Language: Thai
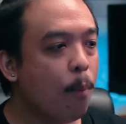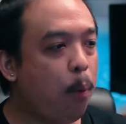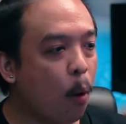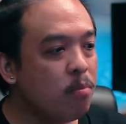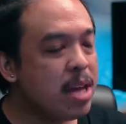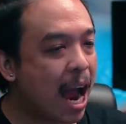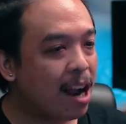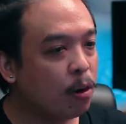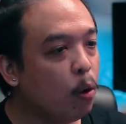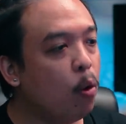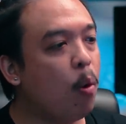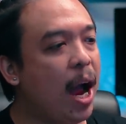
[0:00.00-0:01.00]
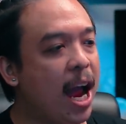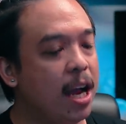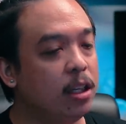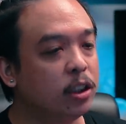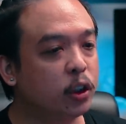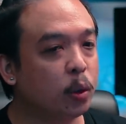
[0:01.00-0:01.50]
ผมอยากรู้ว่า
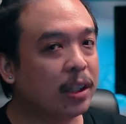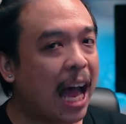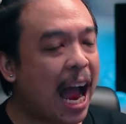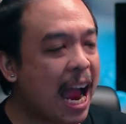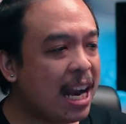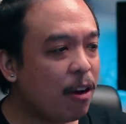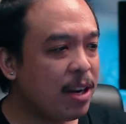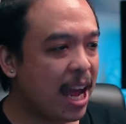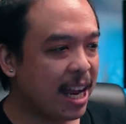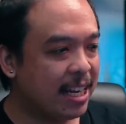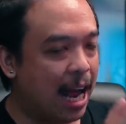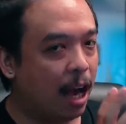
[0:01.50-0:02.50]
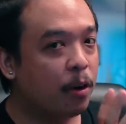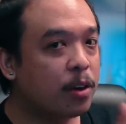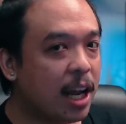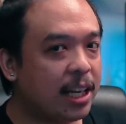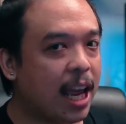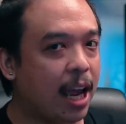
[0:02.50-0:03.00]
สุดท้ายแล้วเนี่ยหนัง
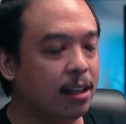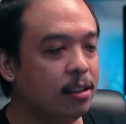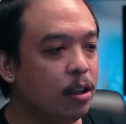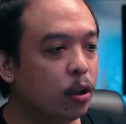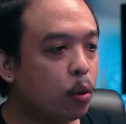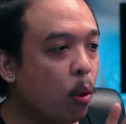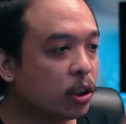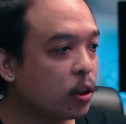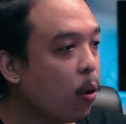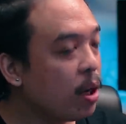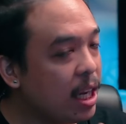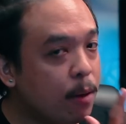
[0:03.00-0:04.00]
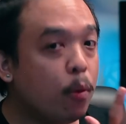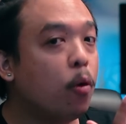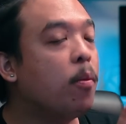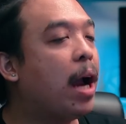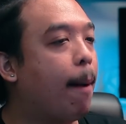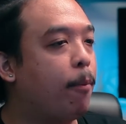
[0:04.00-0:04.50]
เรื่องเนี้ยตัวโซอี้พุ่
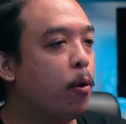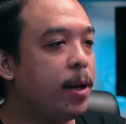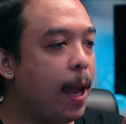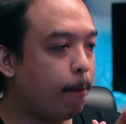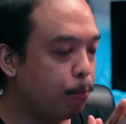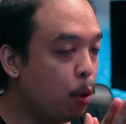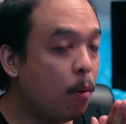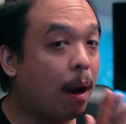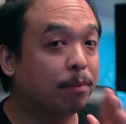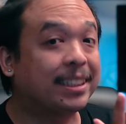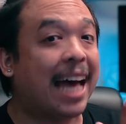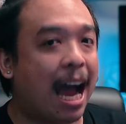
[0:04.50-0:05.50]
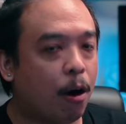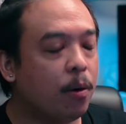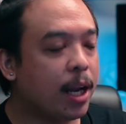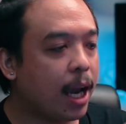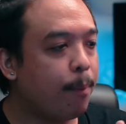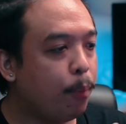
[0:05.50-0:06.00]
มกับคนเนี้ยพุ่มกับสาว
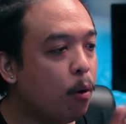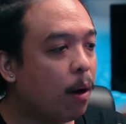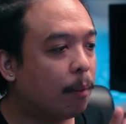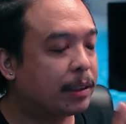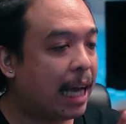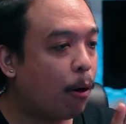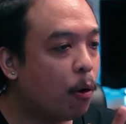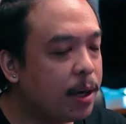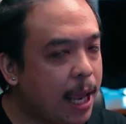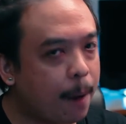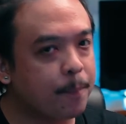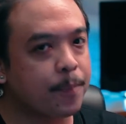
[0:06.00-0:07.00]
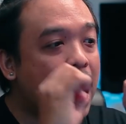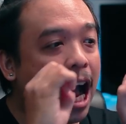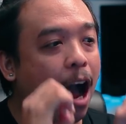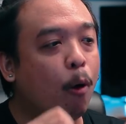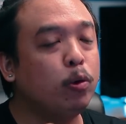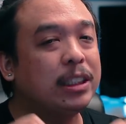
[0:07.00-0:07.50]
นะครับพุ่มกับสาวคนเนี้ย
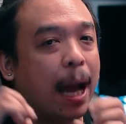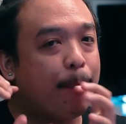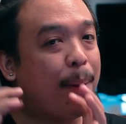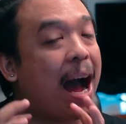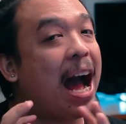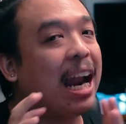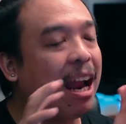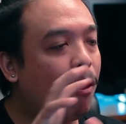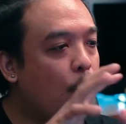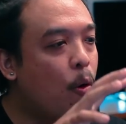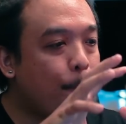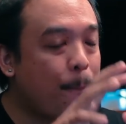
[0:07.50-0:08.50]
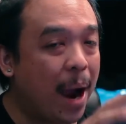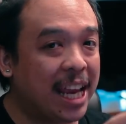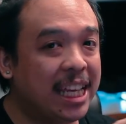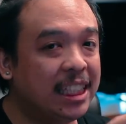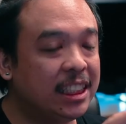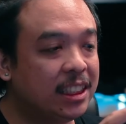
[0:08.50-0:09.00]
เขาจะพาเราไป
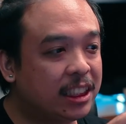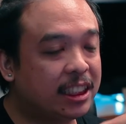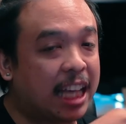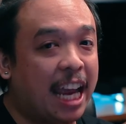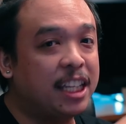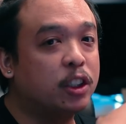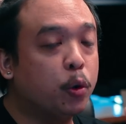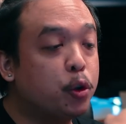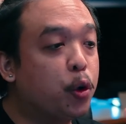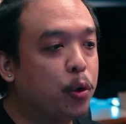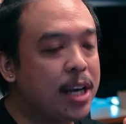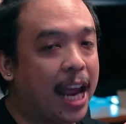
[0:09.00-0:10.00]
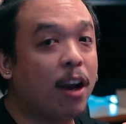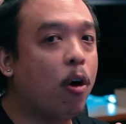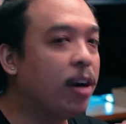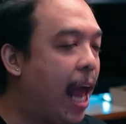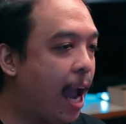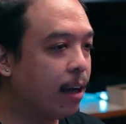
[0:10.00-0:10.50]
ใส่สู่จุดไหนของ
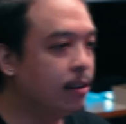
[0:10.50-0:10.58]
หนัง